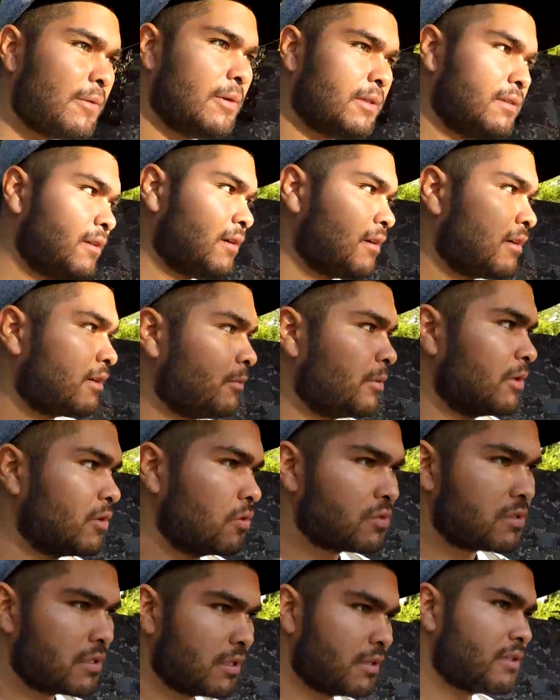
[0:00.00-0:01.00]
ventaja que me
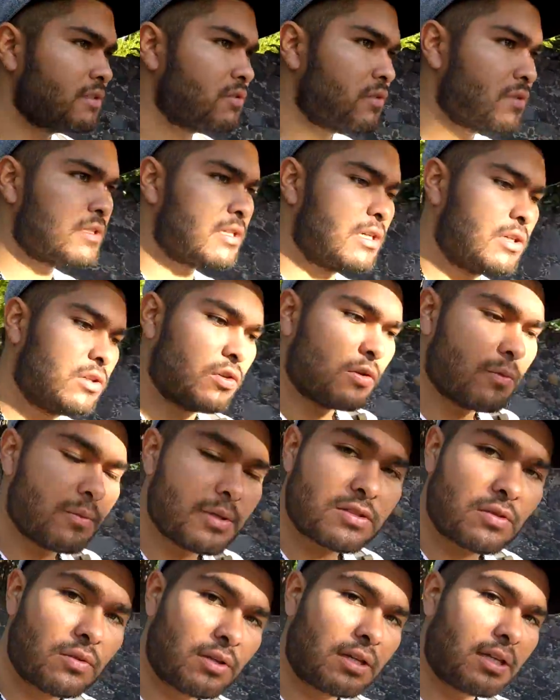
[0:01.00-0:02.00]
gusta de esto es que yo me
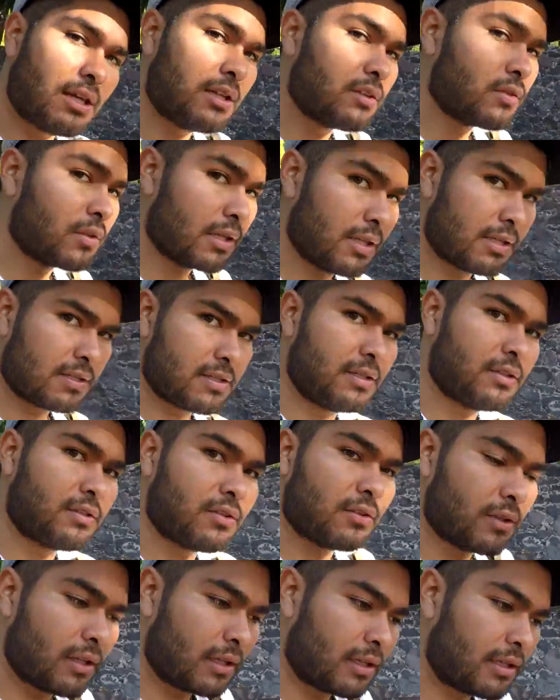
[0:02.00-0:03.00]
estoy quedando en el
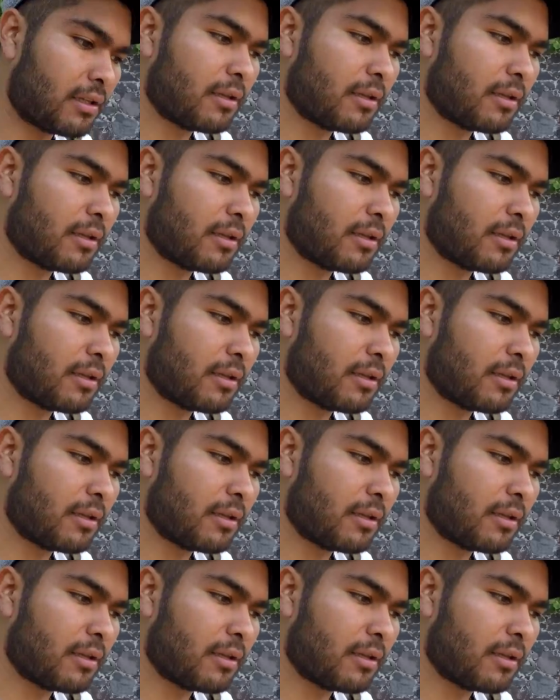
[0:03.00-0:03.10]
centro de aquí